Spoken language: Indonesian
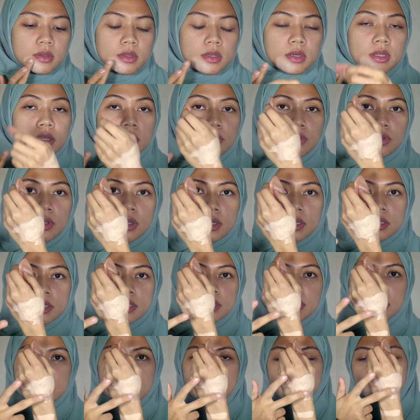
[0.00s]
dia tuh yang di
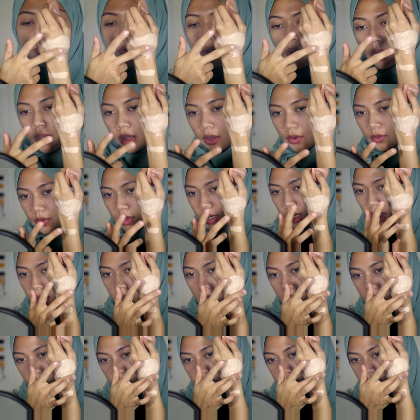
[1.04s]
sini tuh kayak udah
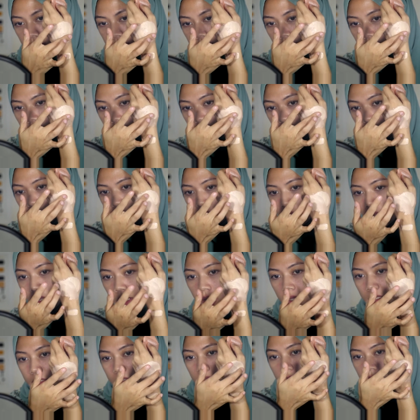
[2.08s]
ngeset gitu loh
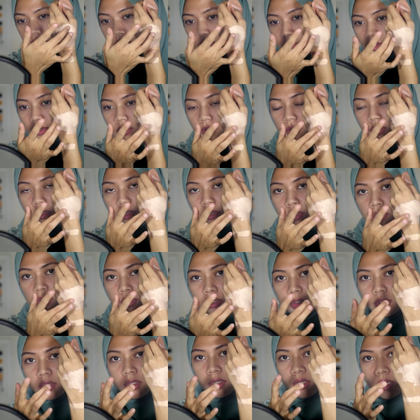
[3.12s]
guys tuh
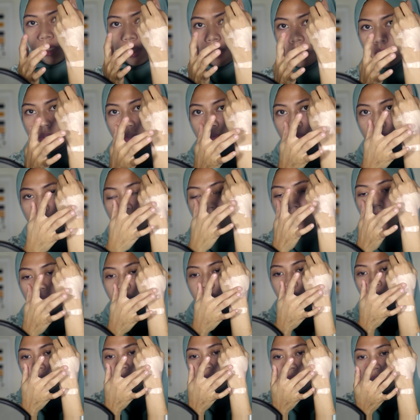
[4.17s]
jadi kayak susah
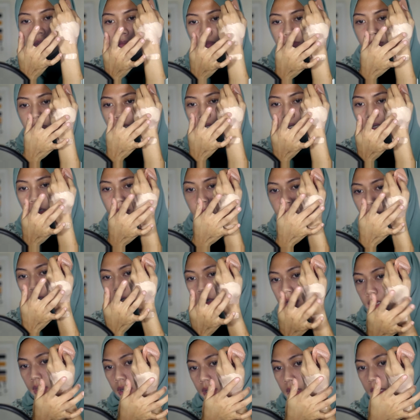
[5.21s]
ngambil
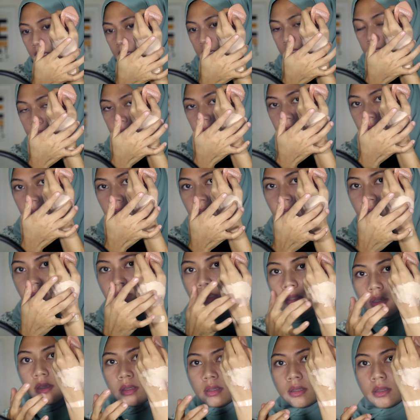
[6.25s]
produk yang di sini
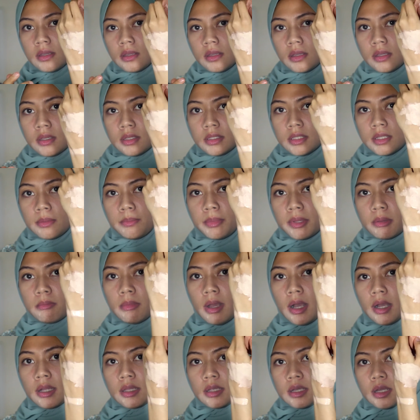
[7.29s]
tadi cepet
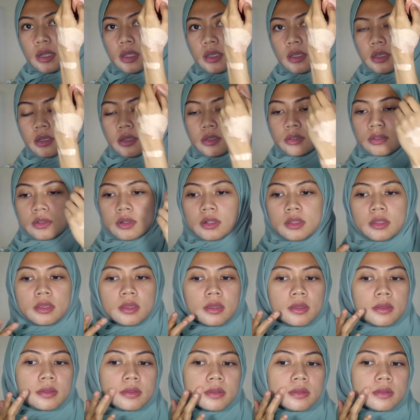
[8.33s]
banget keringnya soalnya